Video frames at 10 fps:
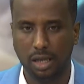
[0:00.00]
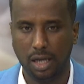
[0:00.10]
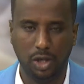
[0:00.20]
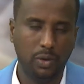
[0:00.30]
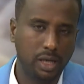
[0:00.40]

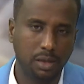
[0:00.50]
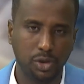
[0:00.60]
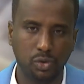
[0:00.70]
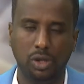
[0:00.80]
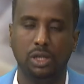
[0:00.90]
الحوار ده
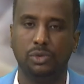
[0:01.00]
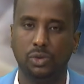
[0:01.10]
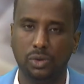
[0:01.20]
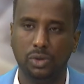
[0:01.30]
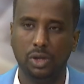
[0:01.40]
مطروح
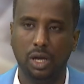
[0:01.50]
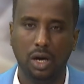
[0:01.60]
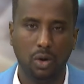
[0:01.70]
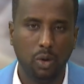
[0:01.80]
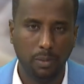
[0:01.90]
لمنو
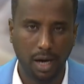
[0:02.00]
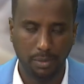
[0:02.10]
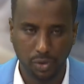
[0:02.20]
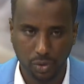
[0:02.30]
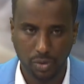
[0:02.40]
ومع
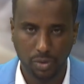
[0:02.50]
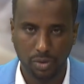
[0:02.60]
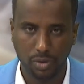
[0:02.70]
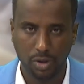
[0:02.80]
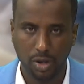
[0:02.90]
منو
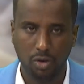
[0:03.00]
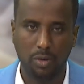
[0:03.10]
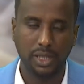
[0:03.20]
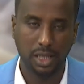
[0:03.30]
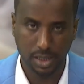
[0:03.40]

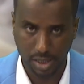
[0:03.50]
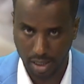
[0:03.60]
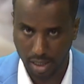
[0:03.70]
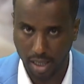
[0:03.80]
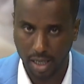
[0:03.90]
ومن الذي
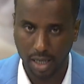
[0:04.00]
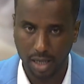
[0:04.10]
يرعاه